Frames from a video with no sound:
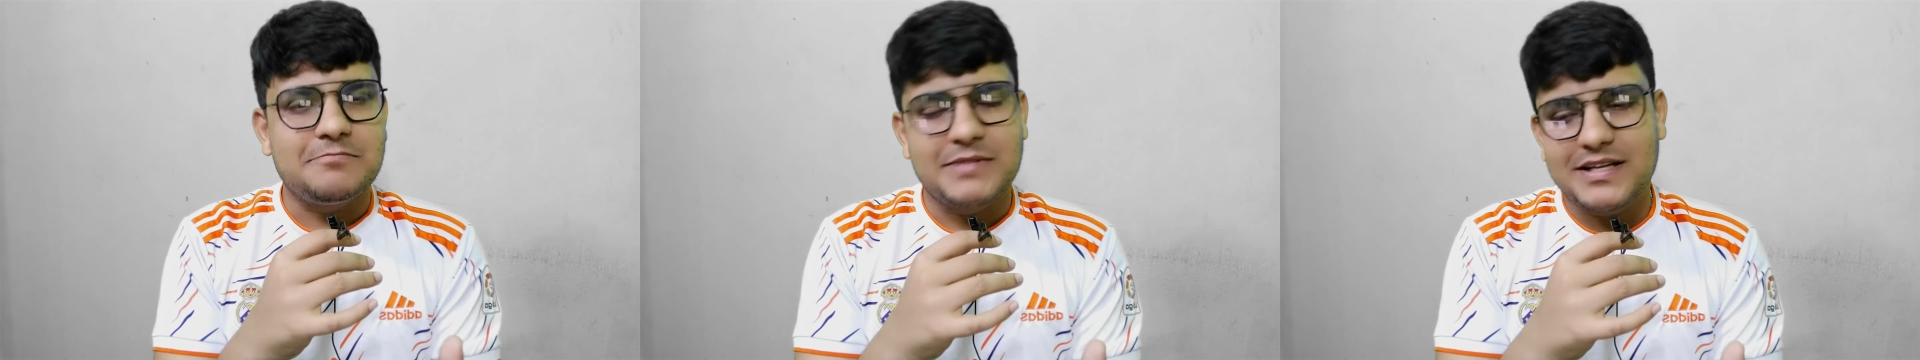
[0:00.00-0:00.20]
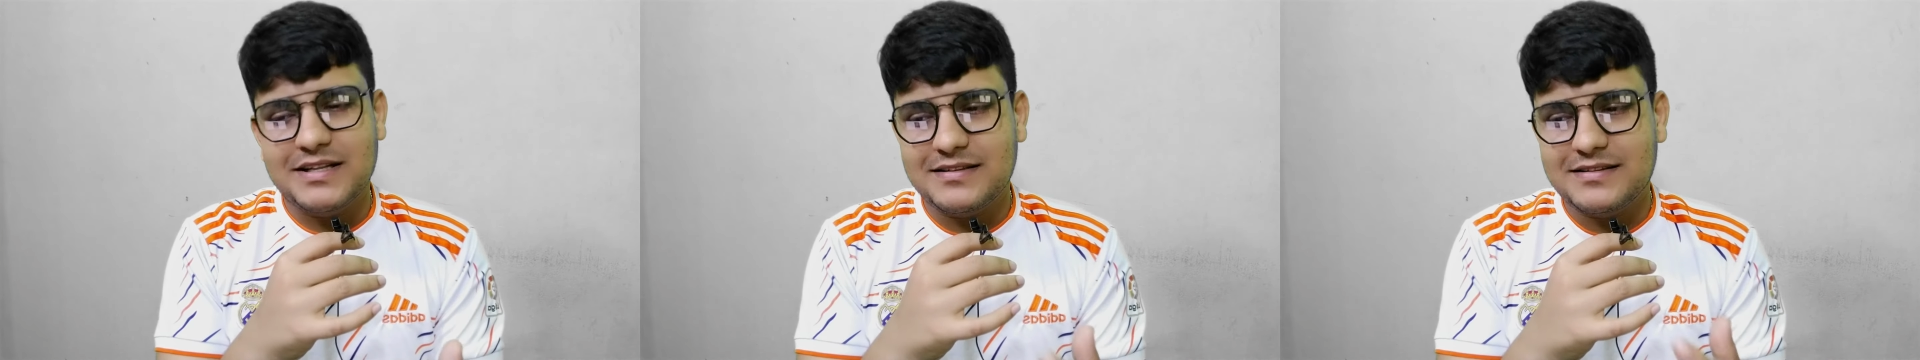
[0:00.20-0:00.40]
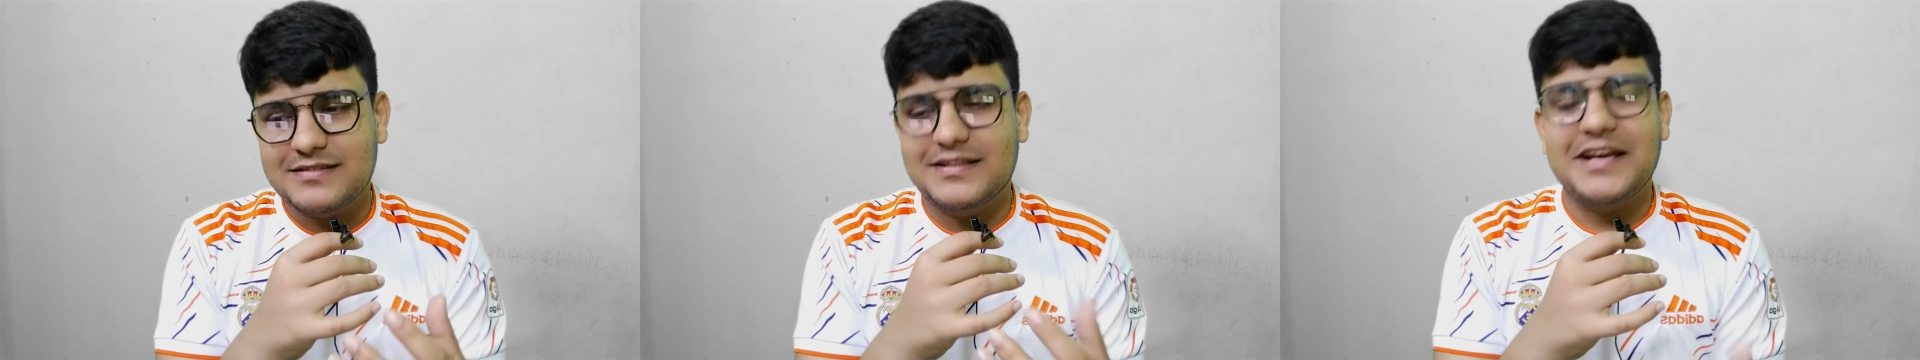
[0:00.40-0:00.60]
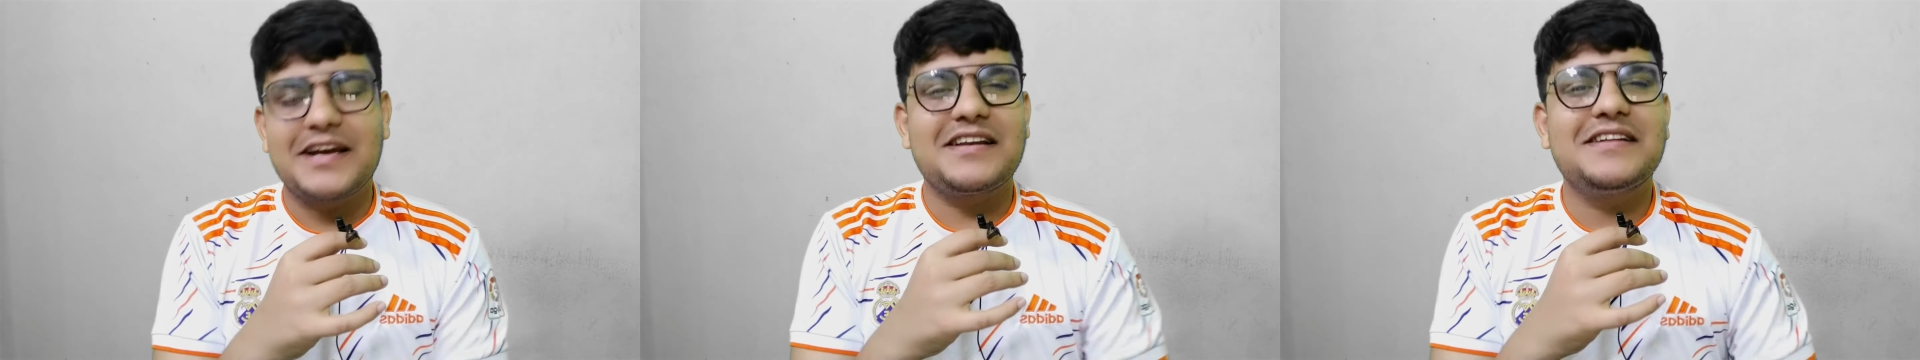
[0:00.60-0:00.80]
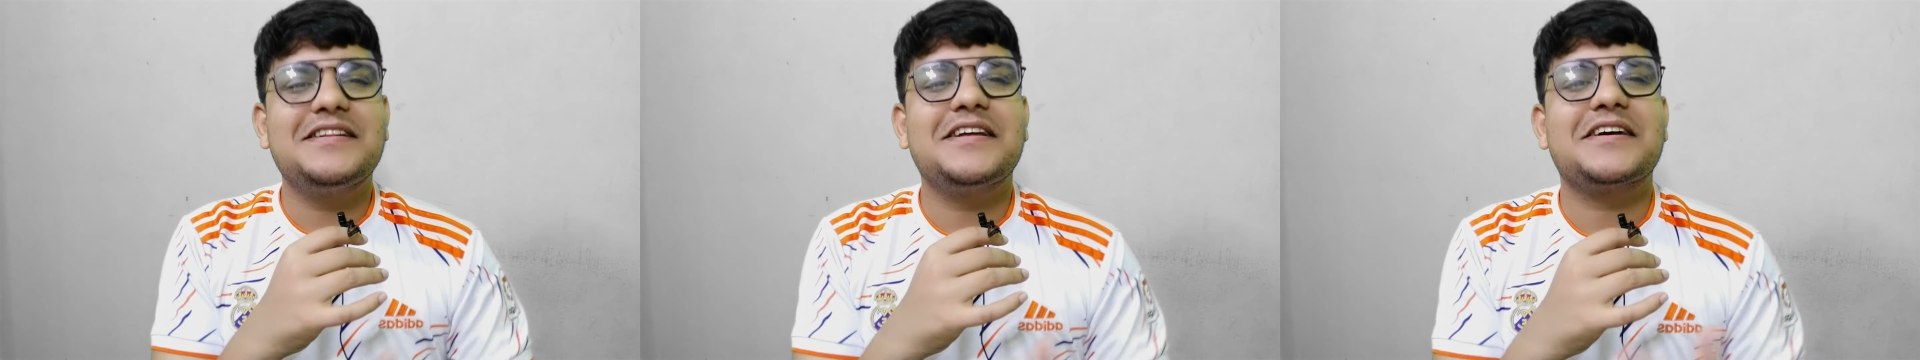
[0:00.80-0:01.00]
মানে
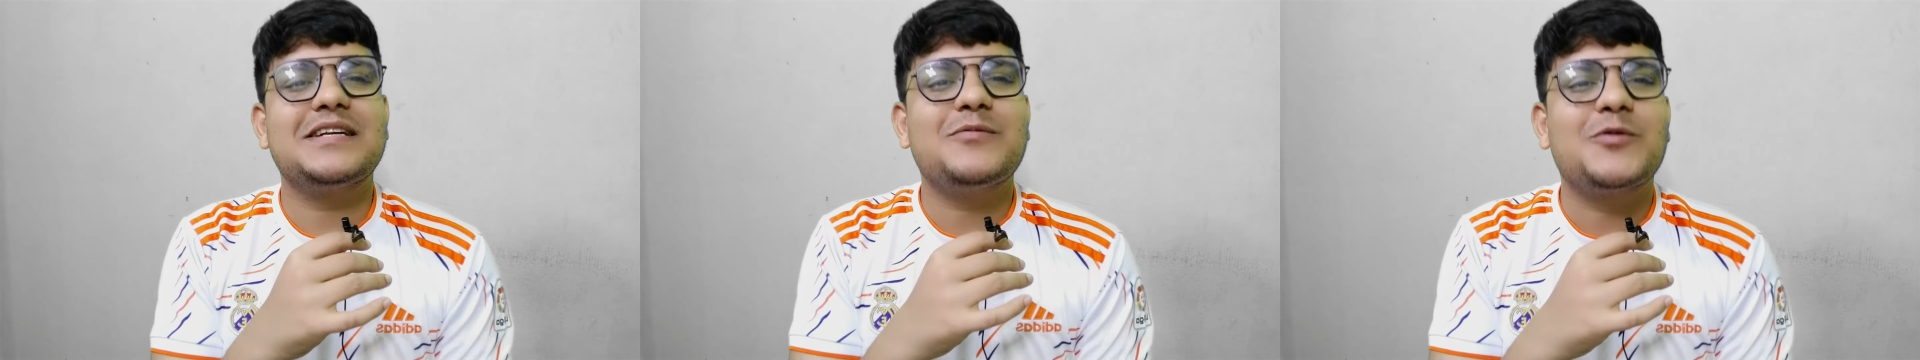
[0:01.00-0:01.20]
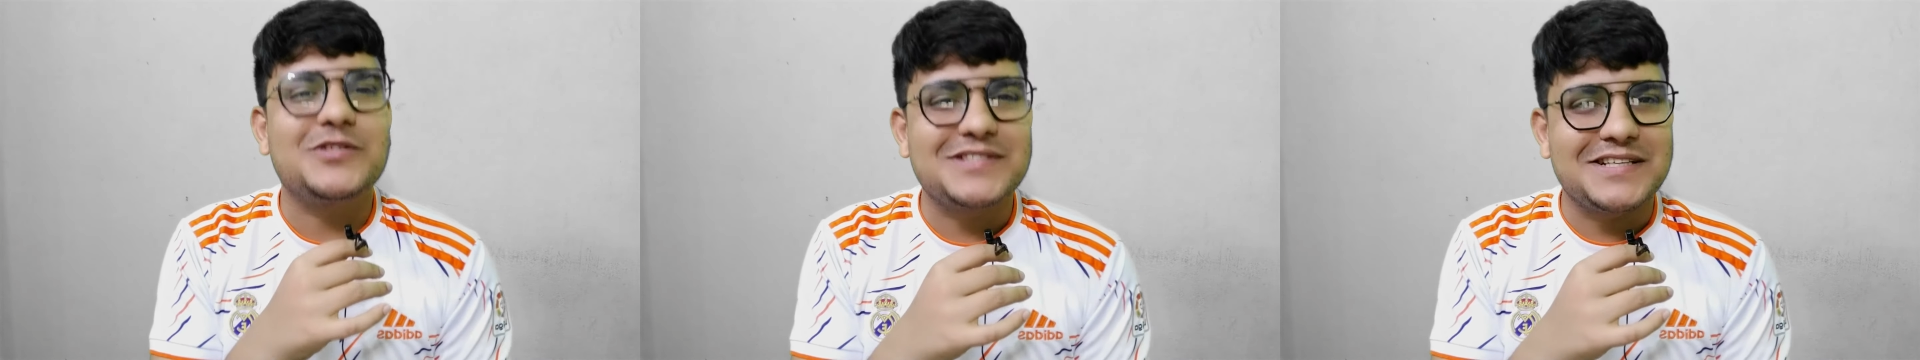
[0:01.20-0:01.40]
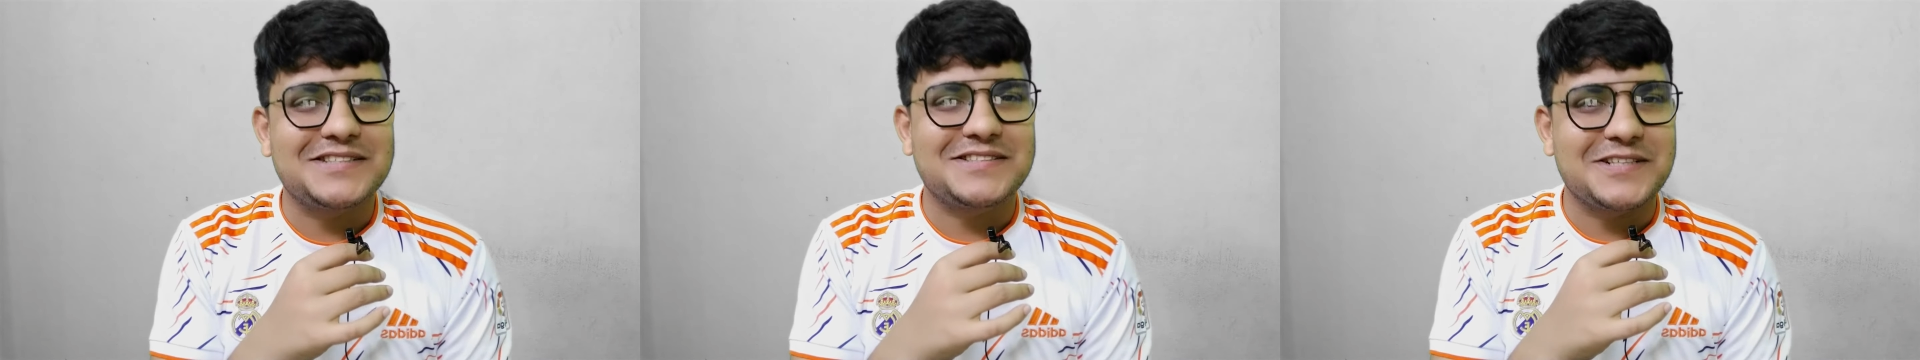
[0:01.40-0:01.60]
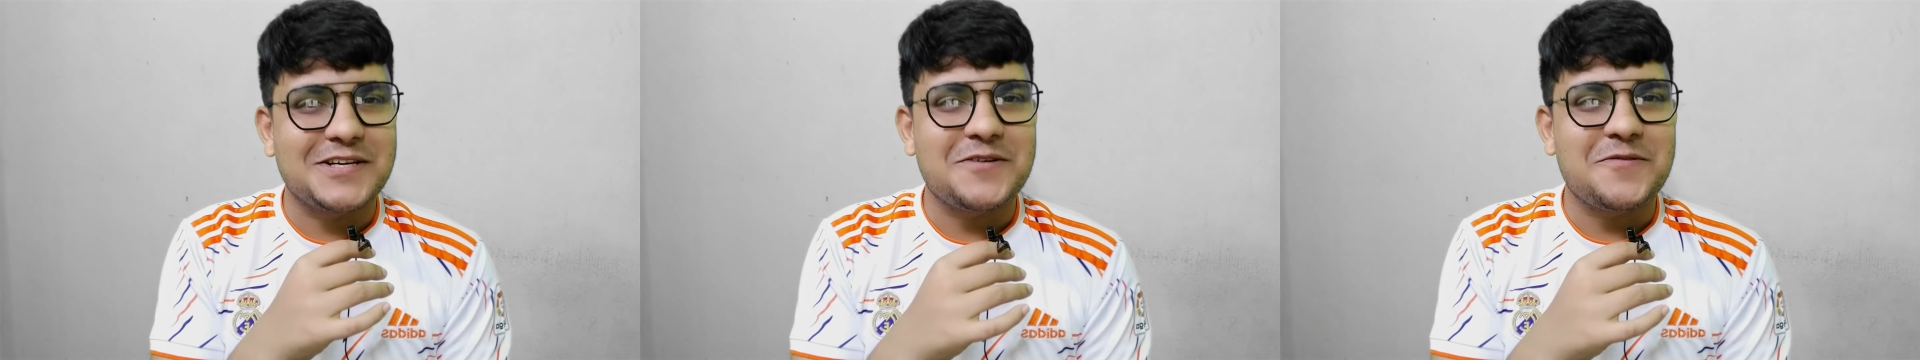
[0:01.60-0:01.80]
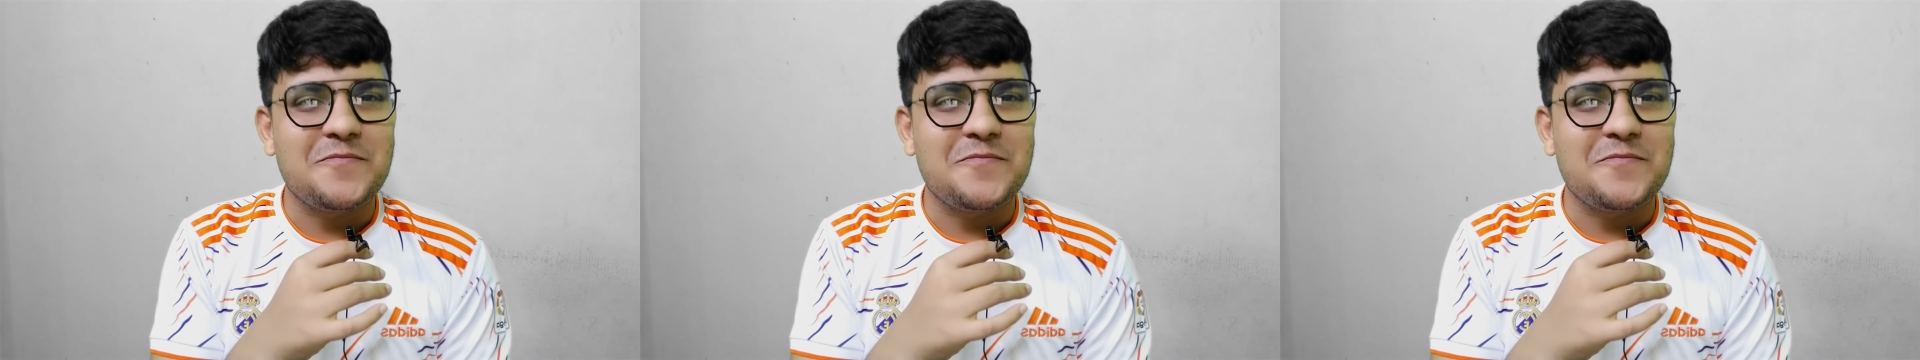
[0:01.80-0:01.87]
দেখলে দেখতে মনে যাচ্ছে